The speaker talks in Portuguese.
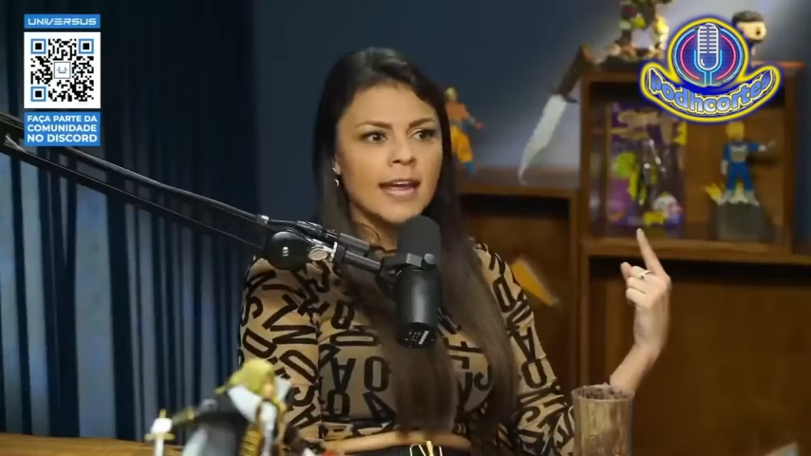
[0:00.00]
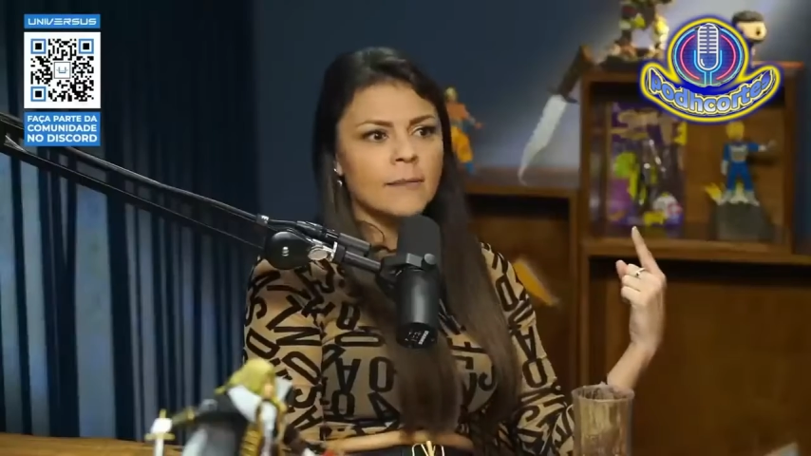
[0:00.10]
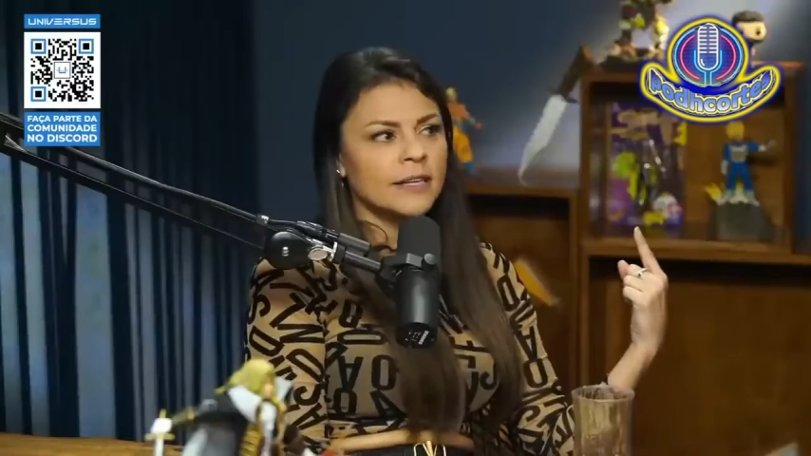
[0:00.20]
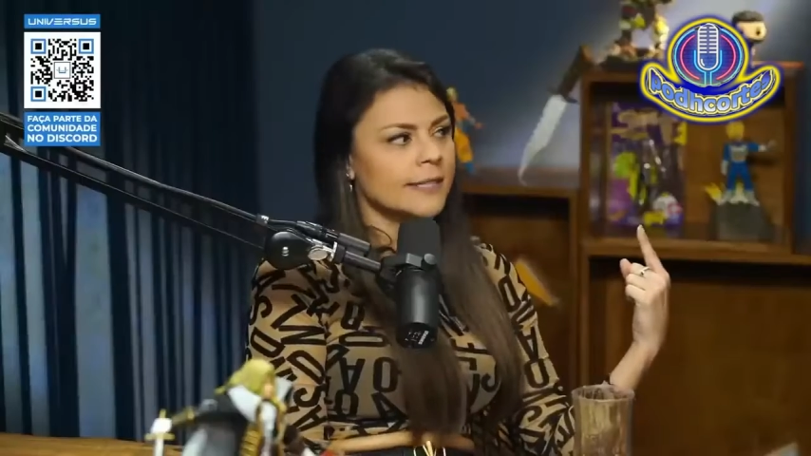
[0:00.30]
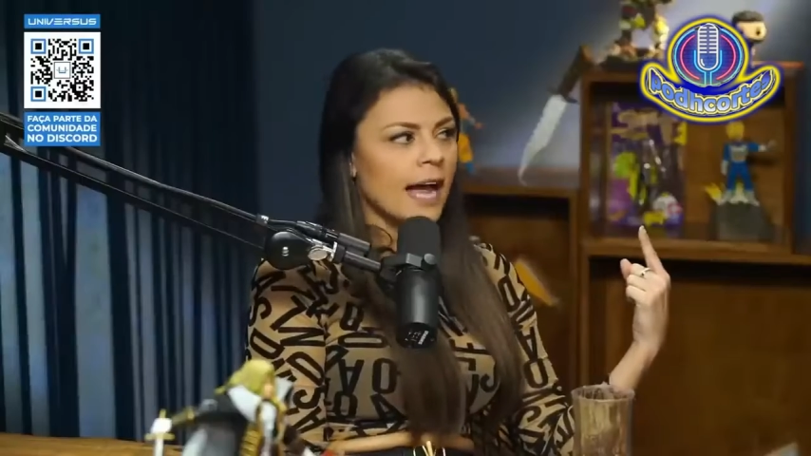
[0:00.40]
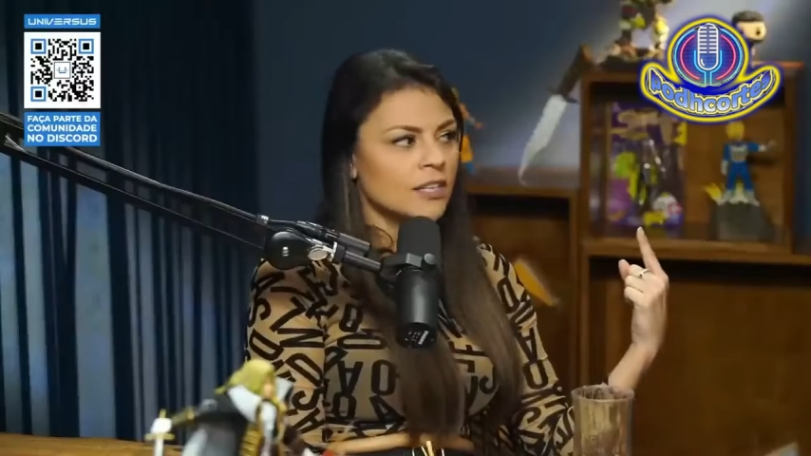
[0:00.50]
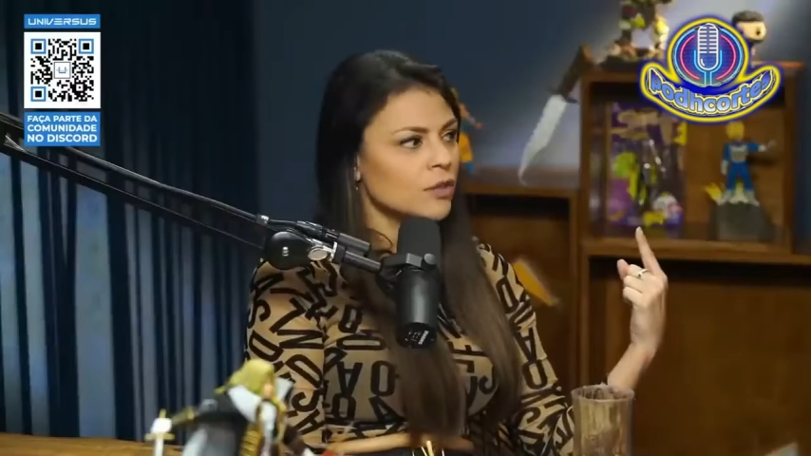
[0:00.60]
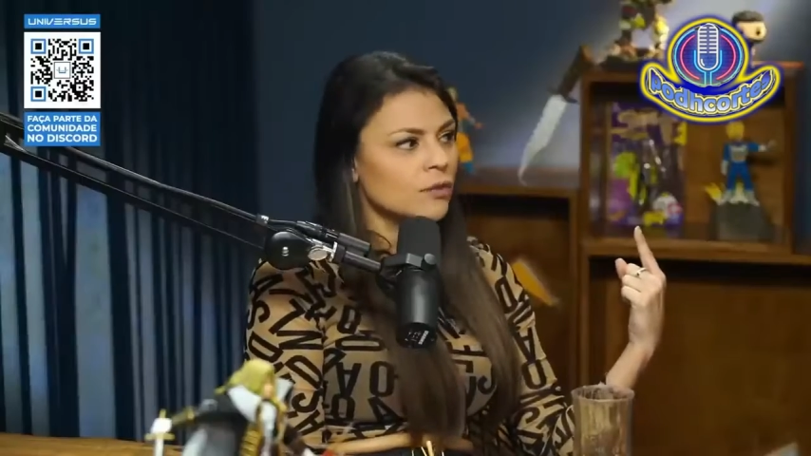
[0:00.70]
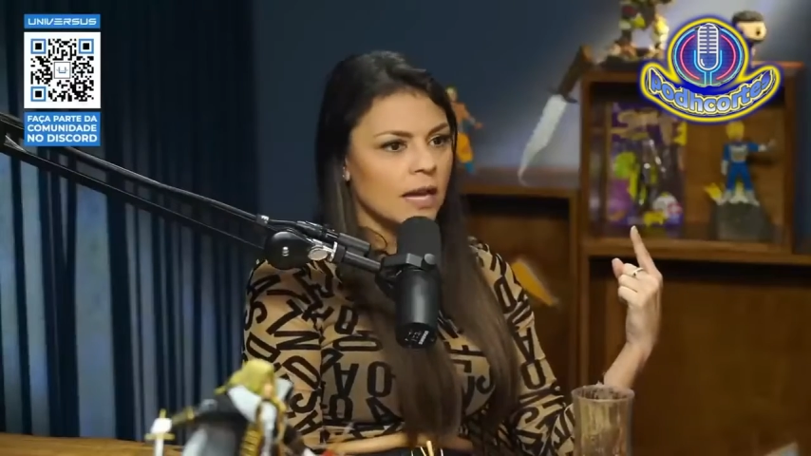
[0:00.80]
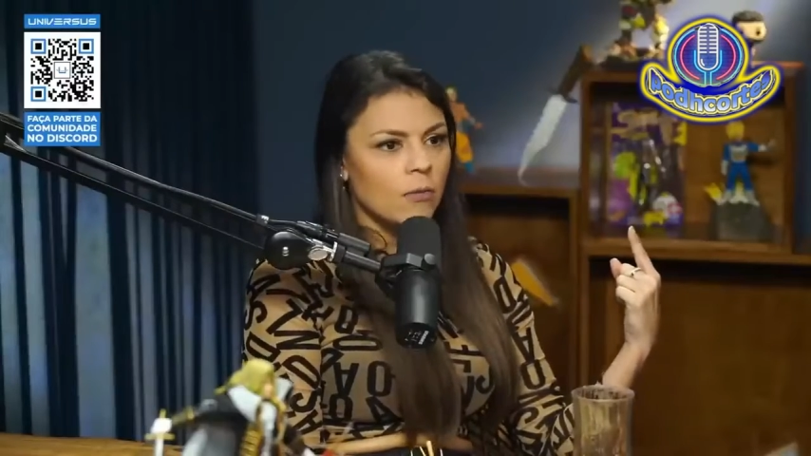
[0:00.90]
a mensagem
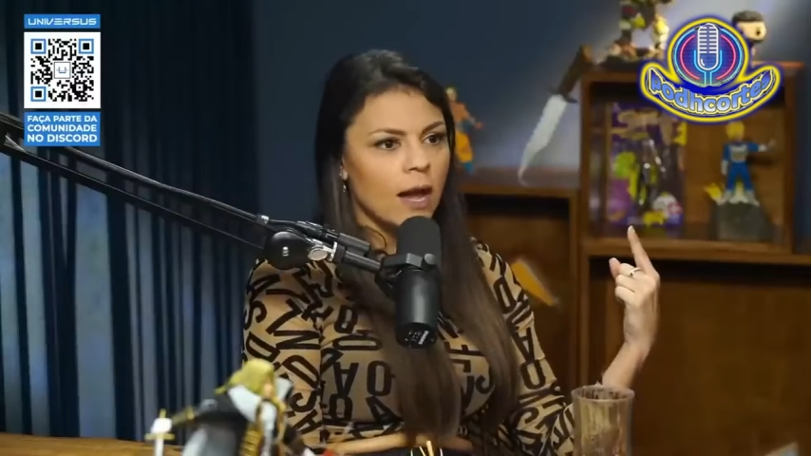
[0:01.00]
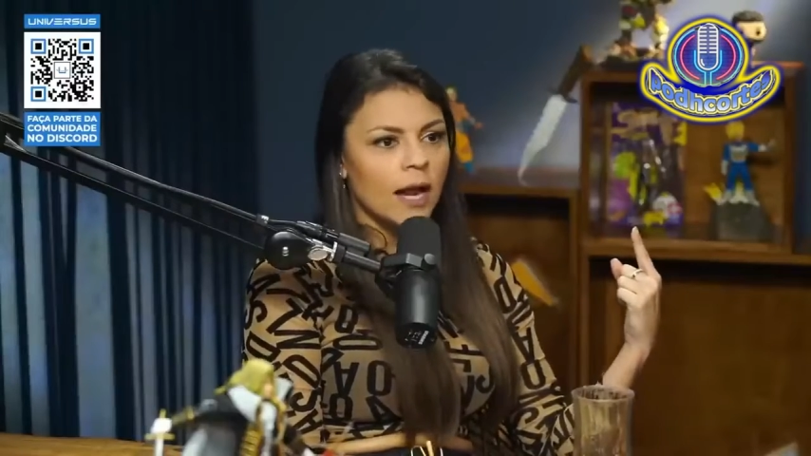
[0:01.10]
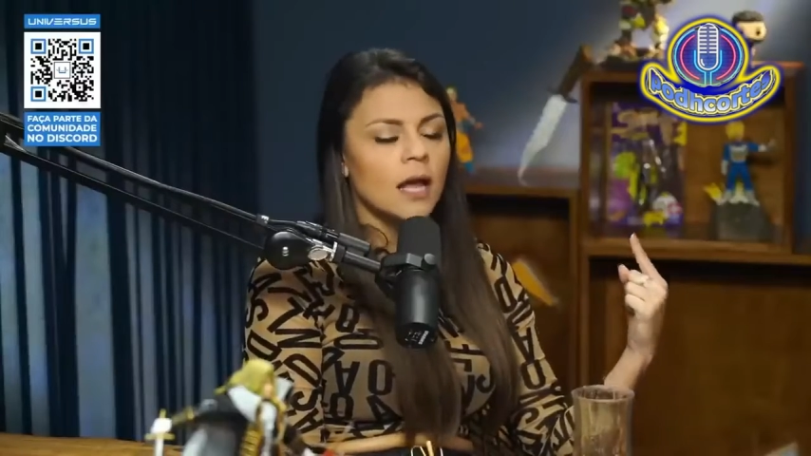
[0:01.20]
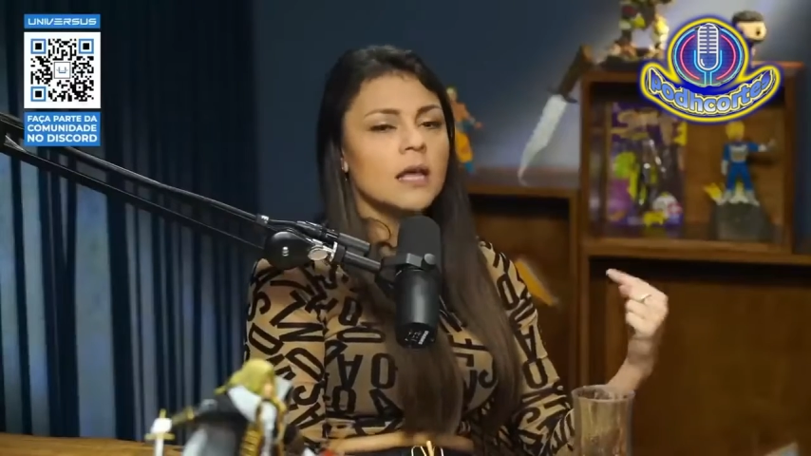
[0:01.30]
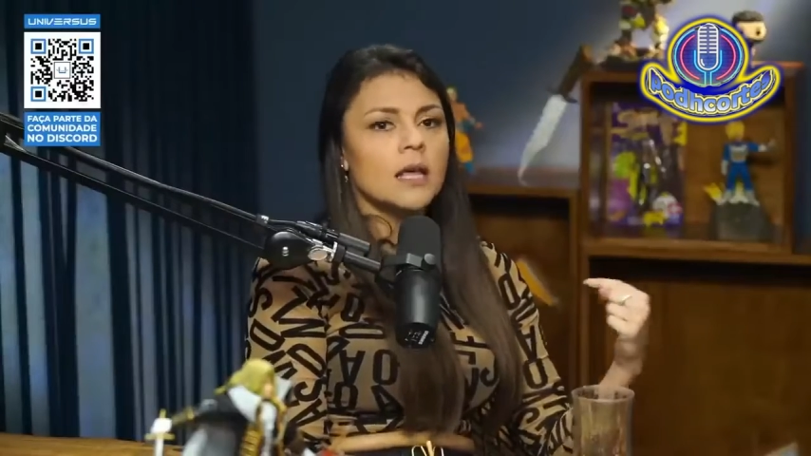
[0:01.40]
do Zé Ruela.